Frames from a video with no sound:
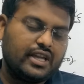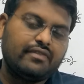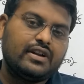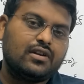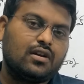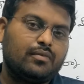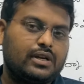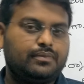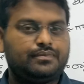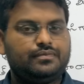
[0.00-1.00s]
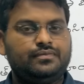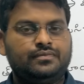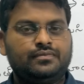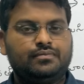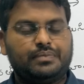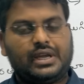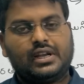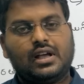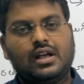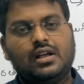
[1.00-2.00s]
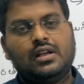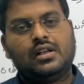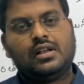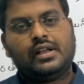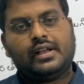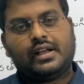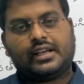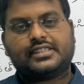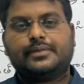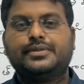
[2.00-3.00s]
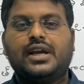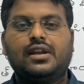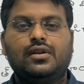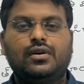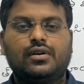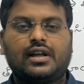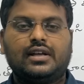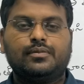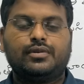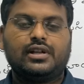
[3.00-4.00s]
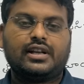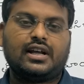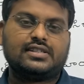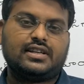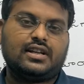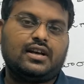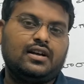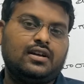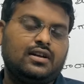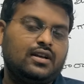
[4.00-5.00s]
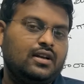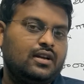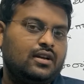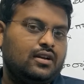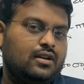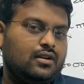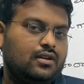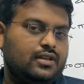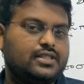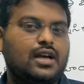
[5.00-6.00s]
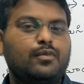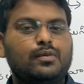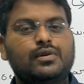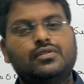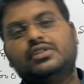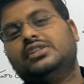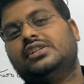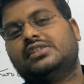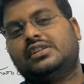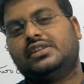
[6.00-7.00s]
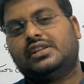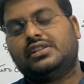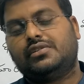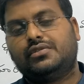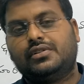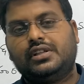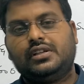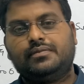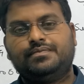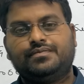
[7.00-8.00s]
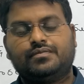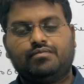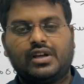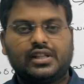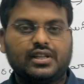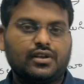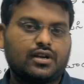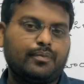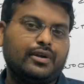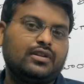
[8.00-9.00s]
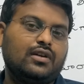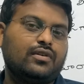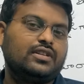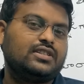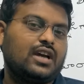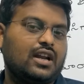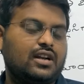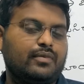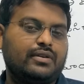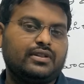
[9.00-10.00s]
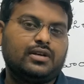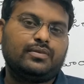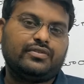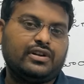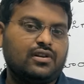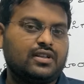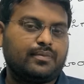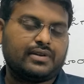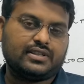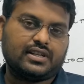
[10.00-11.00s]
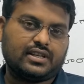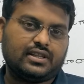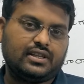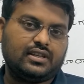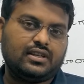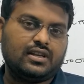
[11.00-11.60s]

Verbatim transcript: ఈ వీడియోలో మనం మెయిన్గా అసబ్జాయిల్లో రా మొదటి రాజైన నిజాముల్ముల్ గురించి డిస్కస్ చేయడం జరుగుతుంది మరి ఇతని యొక్క బిరుదుల గురించి ఆల్రెడీ మనం ఇంతకుముందు వీడియోలో చెప్పడం జరిగింది